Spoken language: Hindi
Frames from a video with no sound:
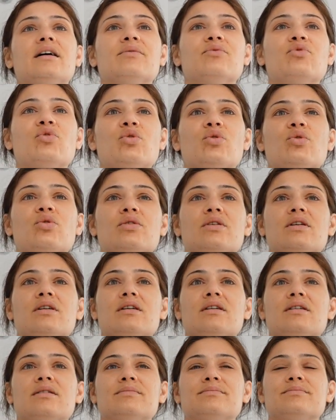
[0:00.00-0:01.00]
वो लोग
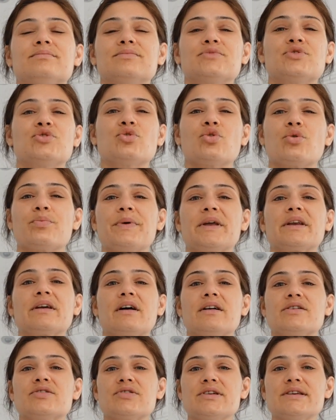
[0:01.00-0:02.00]
यूरोपियन
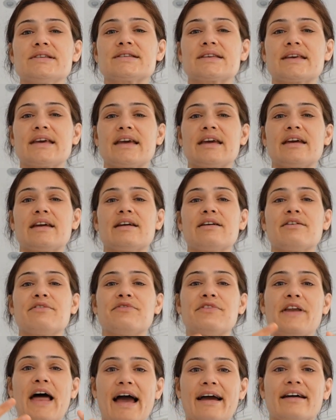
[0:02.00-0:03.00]
कंट्रीज़ के
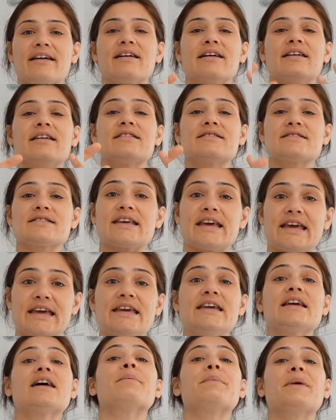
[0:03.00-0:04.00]
फ्लैग कलर्स के
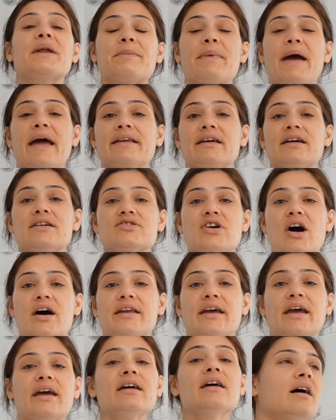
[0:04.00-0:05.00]
ही कपड़े पहन कर जा
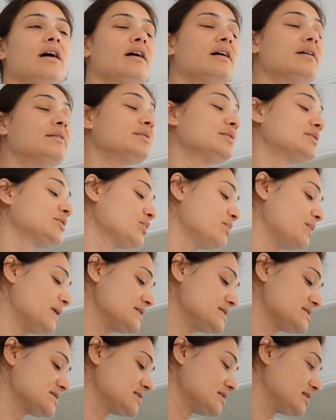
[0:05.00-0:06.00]
रहे हैं तो
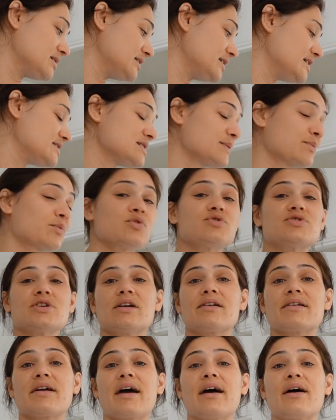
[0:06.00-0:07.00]
बस ये सब कुछ
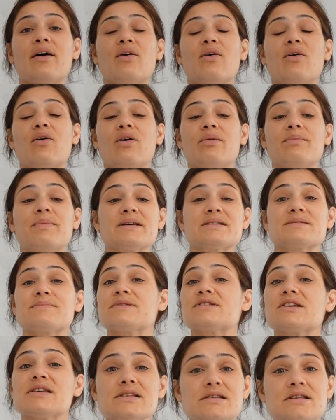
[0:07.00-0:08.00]
चल रहा है और बस
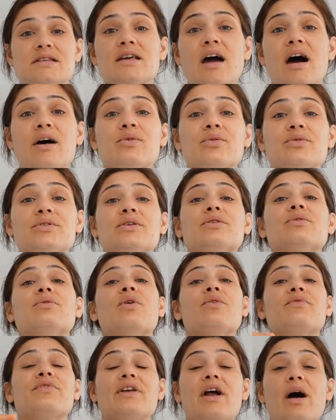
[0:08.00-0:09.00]
मैं जल्दी से तैयार होती
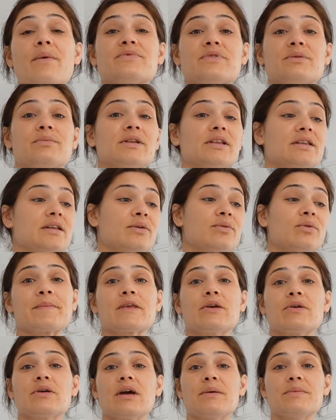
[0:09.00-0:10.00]
हूँ और फिर आपसे मिलती हूँ
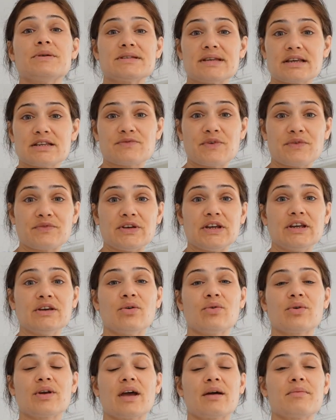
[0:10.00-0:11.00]
क्योंकि अभी सिक्स फिफ्टीन
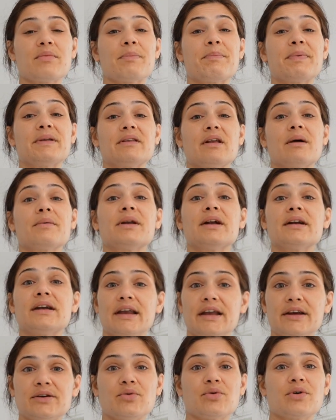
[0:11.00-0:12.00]
हो रहे हैं मैं पंद्रह मिनट
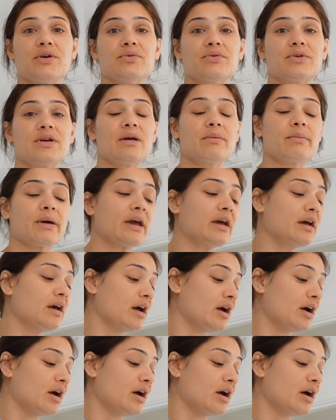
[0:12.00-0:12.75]
लेट होगी उठने में